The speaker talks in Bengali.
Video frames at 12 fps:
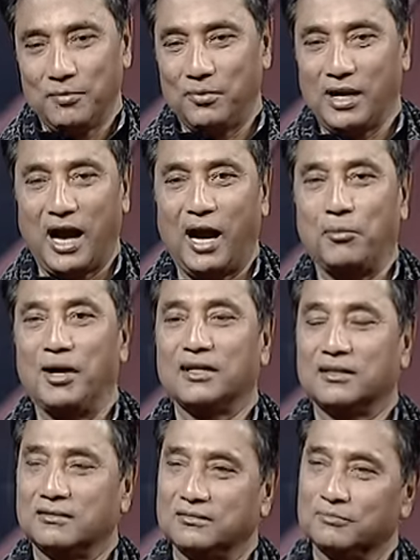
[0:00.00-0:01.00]
মানে আমার
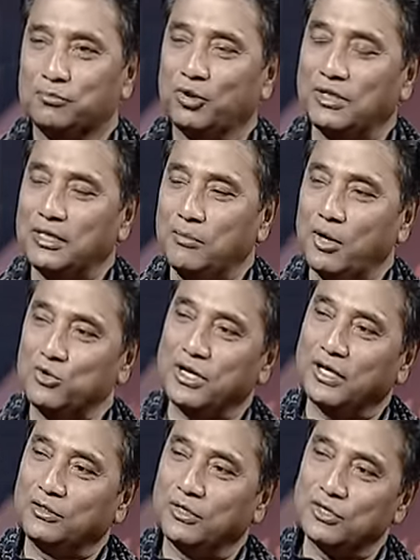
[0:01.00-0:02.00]
প্রত্যেকটা মানুষের
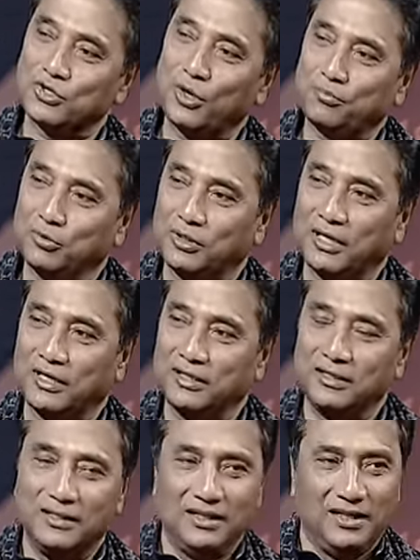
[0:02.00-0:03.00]
এক ধরনের স্বপ্ন থাকে
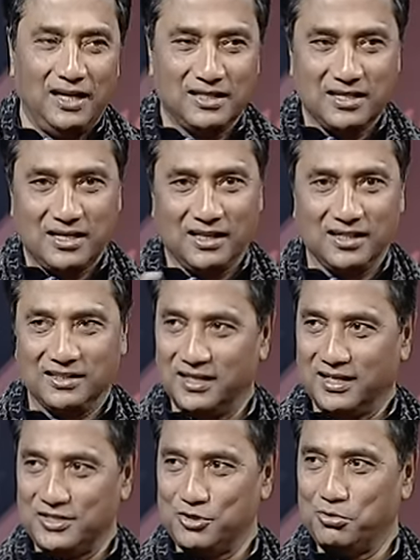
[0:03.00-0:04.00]
একটা রাডার
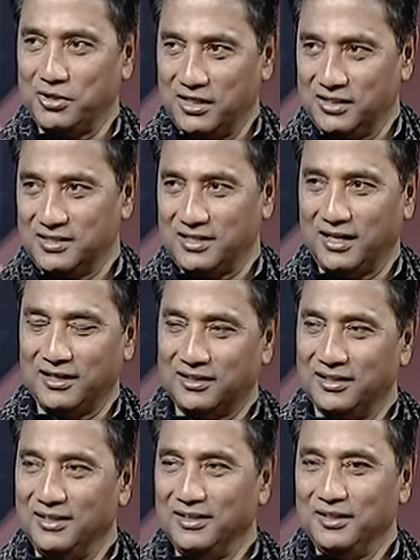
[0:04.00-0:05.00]
থাকে জীবনে যার
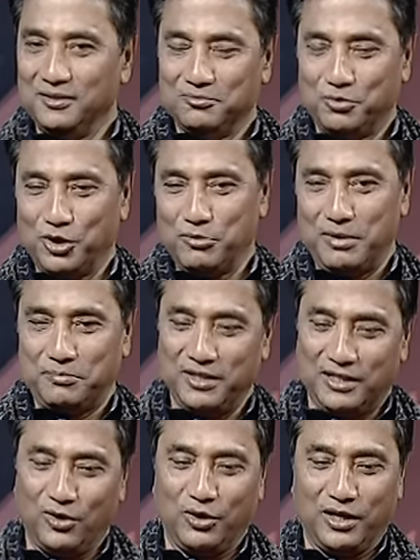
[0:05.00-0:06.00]

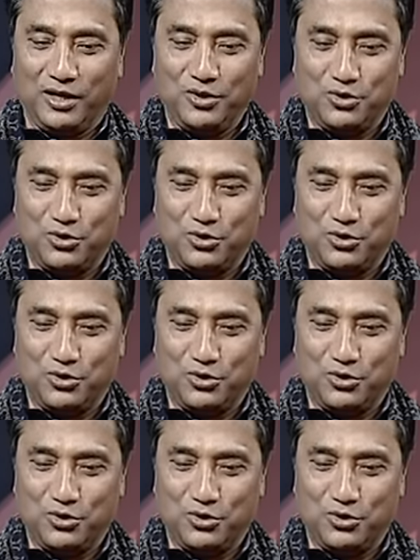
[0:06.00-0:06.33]
পরিব্যাপ্তিতে অনেক কি